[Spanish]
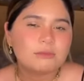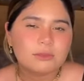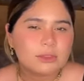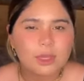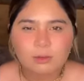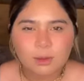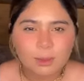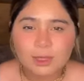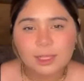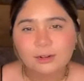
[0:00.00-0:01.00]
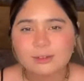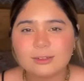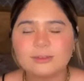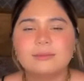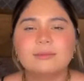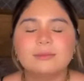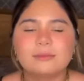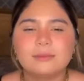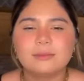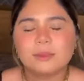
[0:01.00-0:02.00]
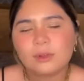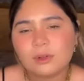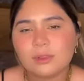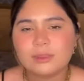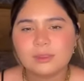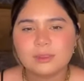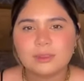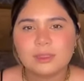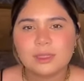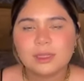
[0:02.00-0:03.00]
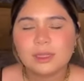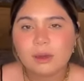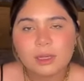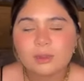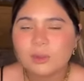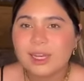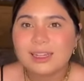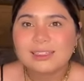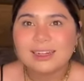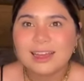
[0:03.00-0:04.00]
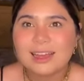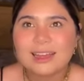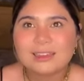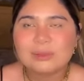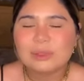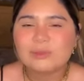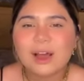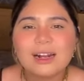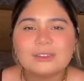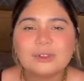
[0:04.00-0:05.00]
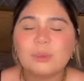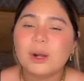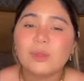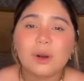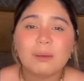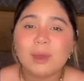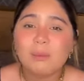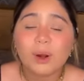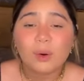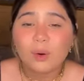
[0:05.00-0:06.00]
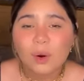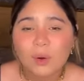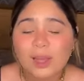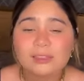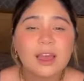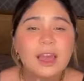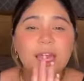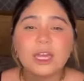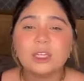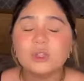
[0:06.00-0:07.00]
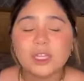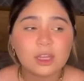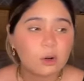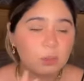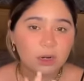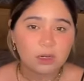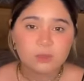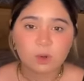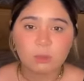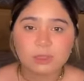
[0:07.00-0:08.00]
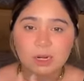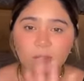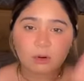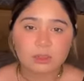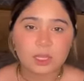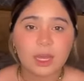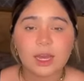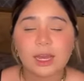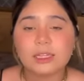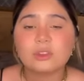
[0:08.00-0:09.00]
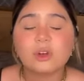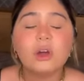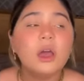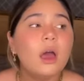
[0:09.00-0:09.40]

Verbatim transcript: O sea, obviamente no. No. Y aunque tú quieras creer que eso es falso, perdóname, pero no lo es. Y yo te quiero pedir disculpas, a lo mejor te llega esto,